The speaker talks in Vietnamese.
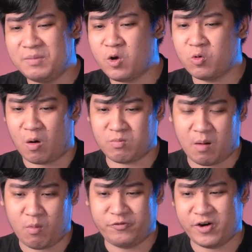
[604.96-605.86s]
tâm lý của cộng
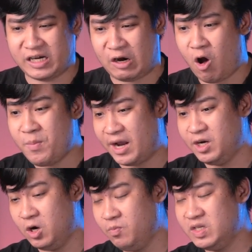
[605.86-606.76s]
đồng một phần nào đó bị ảnh
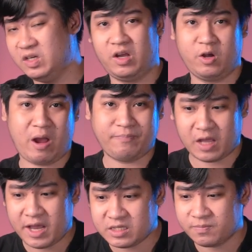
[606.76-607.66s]
hưởng bởi sự kiện của
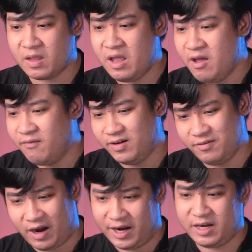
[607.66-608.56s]
FTX. Vì
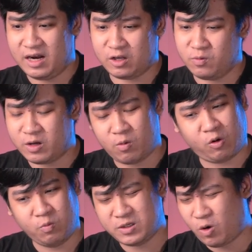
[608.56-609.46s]
vậy nên là chúng ta cũng
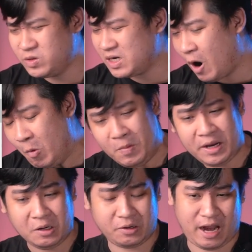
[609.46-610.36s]
cũng cũng sẽ không
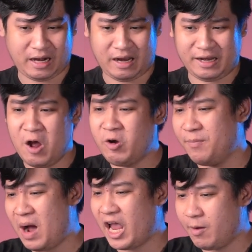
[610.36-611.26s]
biết được rằng là nếu
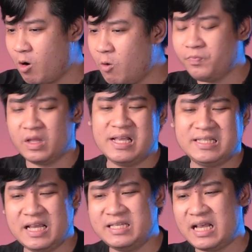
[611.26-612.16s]
ngày mai ngày bố
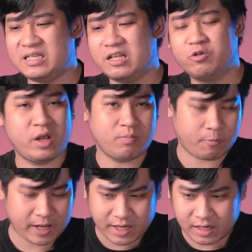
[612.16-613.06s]
CZ sẽ thuyết
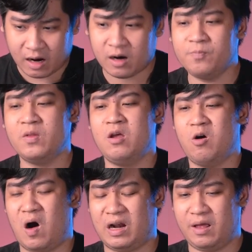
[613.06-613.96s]
một cái gì đó
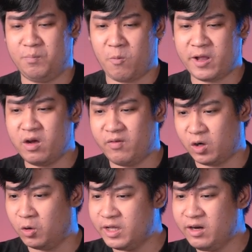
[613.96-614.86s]
hoặc là một cái nhân vật
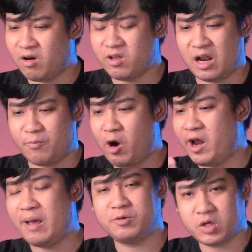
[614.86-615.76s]
nổi tiếng nào đó như là
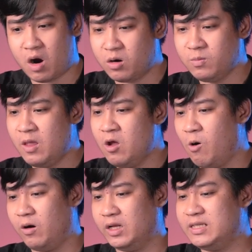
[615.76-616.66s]
Brian Armstrong
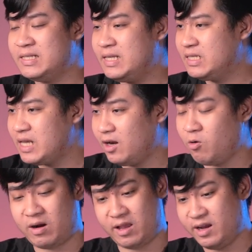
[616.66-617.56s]
hoặc là Justin Sun
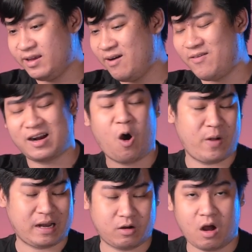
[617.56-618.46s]
hoặc là những cái nhân vật đầu
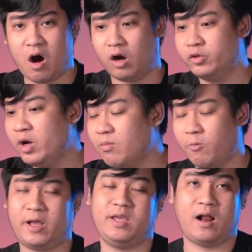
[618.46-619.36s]
ngành nào đó họ thuyết
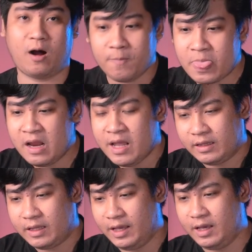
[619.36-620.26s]
một cái gì đó
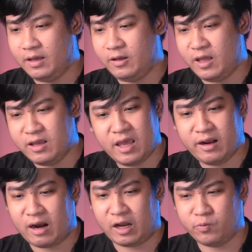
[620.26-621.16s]
thì dĩ
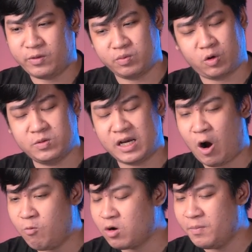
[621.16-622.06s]
nhiên rằng là chúng ta cũng sẽ
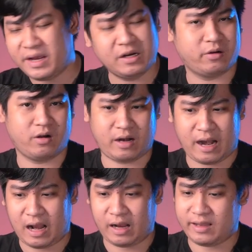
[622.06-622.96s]
không có biết được rằng
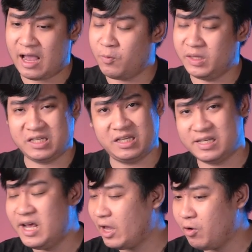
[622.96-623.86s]
là giá của BTC
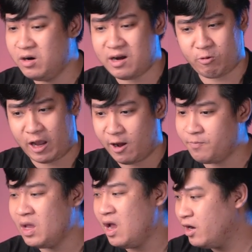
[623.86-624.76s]
sẽ đi theo hướng nào cả
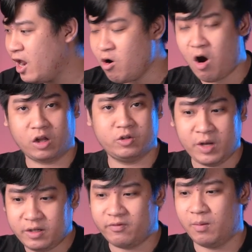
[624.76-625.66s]
nếu họ
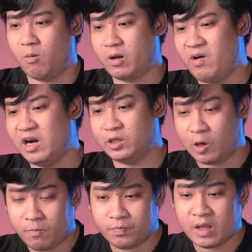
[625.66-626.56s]
thuyết về một cái vấn đề
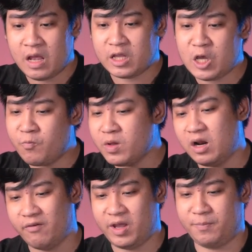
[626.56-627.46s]
tốt giống như
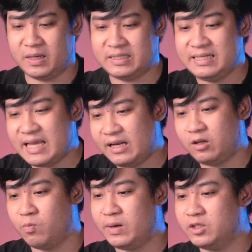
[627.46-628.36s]
là việc mà CZ
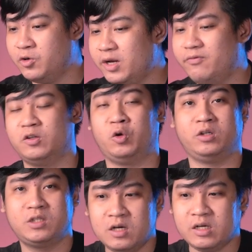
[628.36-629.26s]
cũng đã thuyết vào tuần
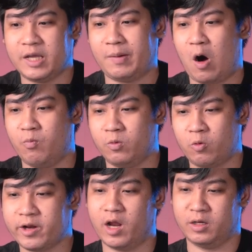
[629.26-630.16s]
trước khi mà ông
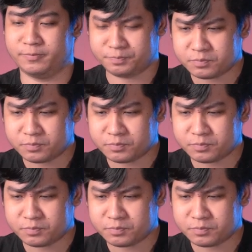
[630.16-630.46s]
quyết định